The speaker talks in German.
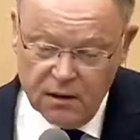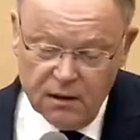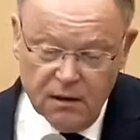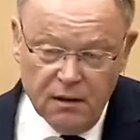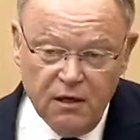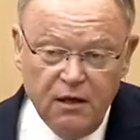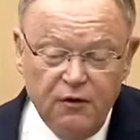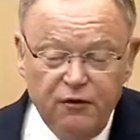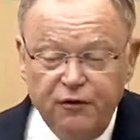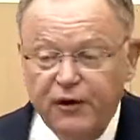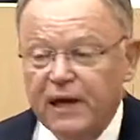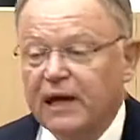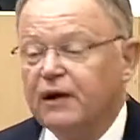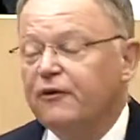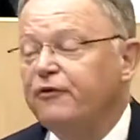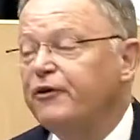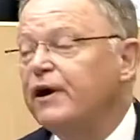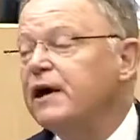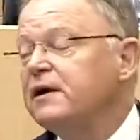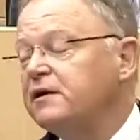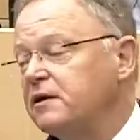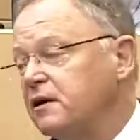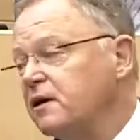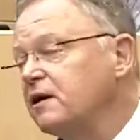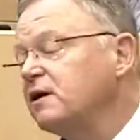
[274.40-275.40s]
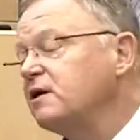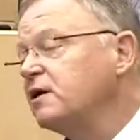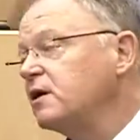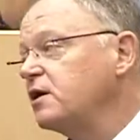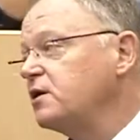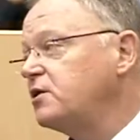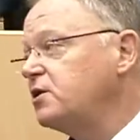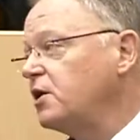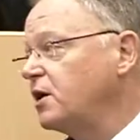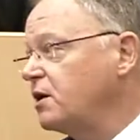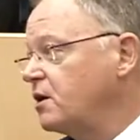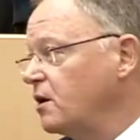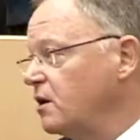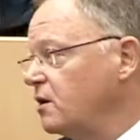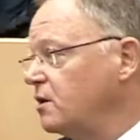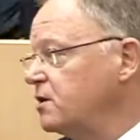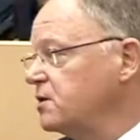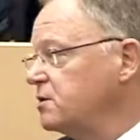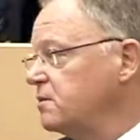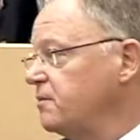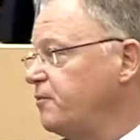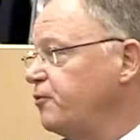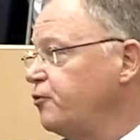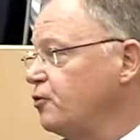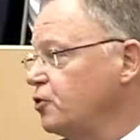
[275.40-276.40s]
Die vielfältige Kritik an
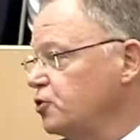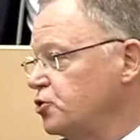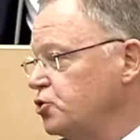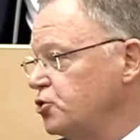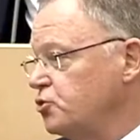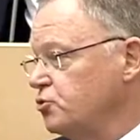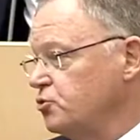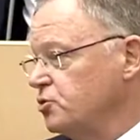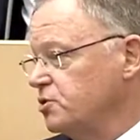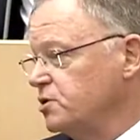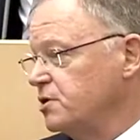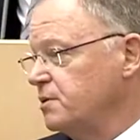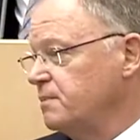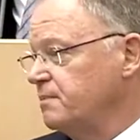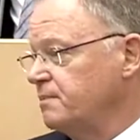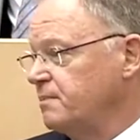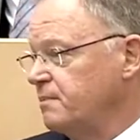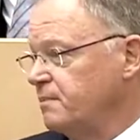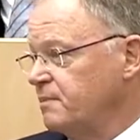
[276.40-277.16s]
diesem Vorstoß,